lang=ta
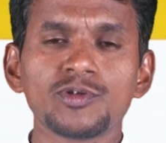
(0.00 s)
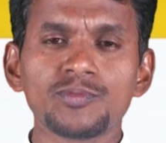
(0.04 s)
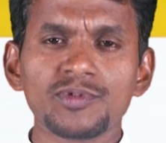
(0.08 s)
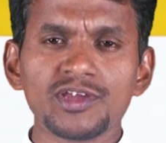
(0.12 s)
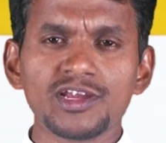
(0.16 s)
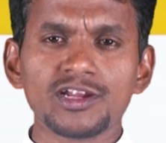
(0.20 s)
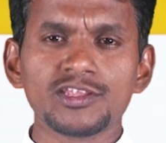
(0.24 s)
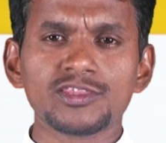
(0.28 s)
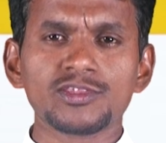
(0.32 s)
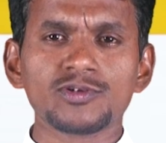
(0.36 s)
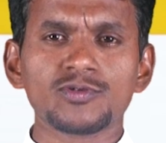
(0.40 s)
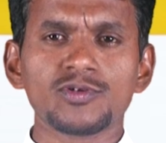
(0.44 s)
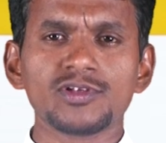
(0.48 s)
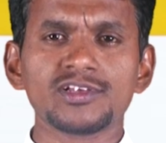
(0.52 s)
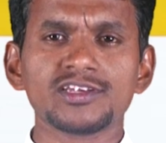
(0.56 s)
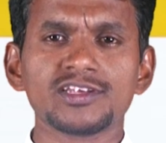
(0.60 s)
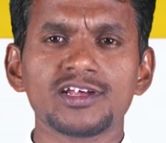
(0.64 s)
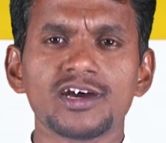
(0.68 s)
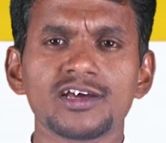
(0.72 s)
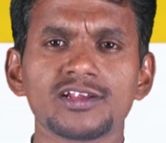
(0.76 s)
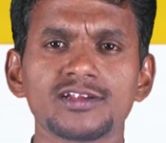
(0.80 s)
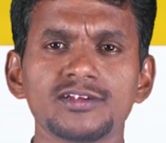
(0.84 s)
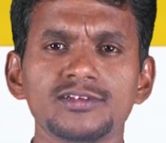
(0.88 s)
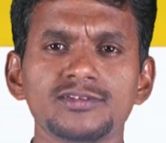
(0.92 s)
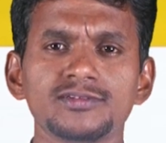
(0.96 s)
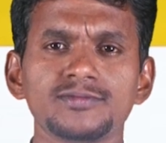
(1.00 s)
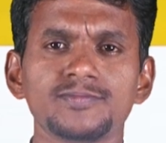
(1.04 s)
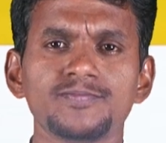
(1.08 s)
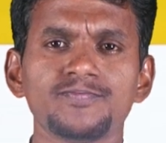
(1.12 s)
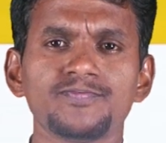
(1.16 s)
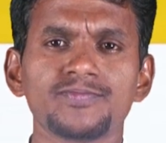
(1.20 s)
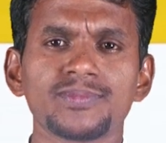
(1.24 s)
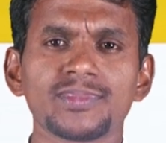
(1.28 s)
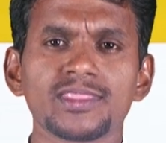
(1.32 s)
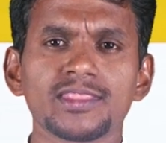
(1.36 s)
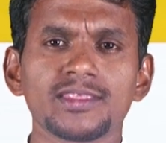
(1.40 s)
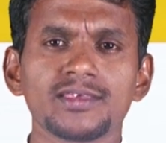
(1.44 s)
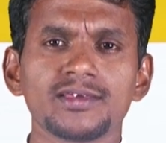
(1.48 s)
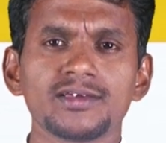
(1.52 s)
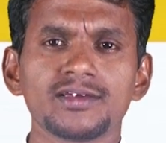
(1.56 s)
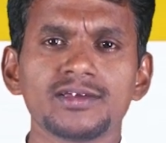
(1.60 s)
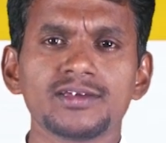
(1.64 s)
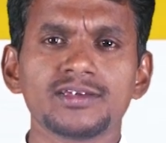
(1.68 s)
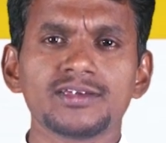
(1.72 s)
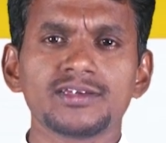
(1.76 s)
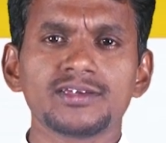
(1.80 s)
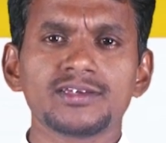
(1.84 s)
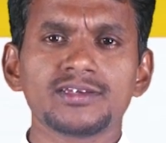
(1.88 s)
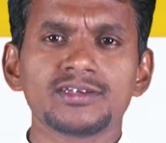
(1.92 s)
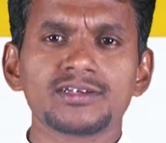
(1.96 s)
உரிமை எடுத்துக்கொள்கிறார்கள்
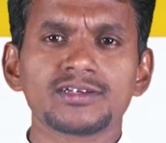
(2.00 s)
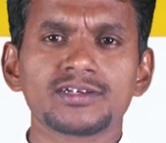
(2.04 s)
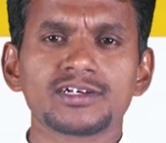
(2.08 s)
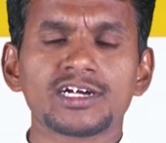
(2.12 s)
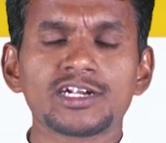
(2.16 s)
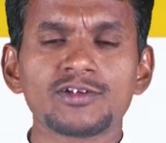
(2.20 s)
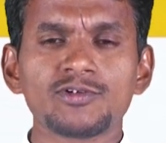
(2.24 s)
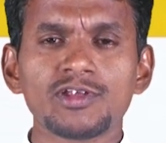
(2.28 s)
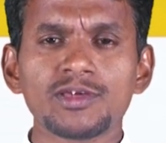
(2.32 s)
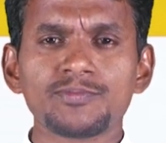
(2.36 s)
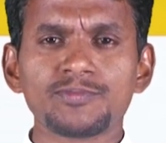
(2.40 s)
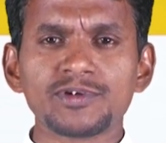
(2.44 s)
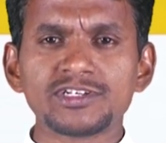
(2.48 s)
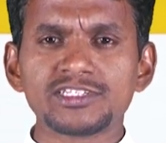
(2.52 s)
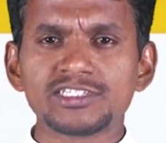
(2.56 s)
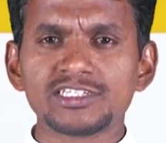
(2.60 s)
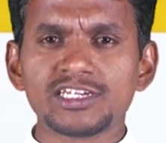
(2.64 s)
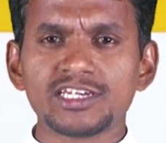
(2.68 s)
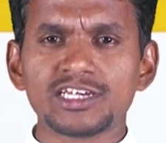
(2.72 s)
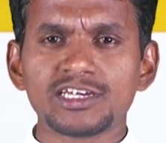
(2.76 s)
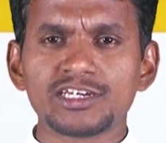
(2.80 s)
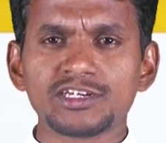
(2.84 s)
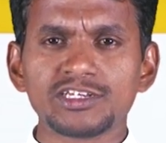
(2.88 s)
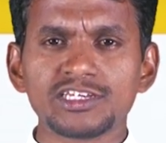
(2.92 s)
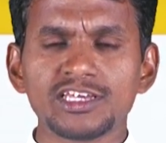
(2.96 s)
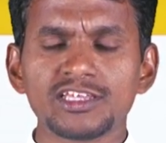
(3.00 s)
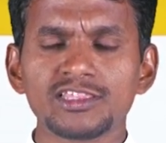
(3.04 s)
கடவுளை பற்றிய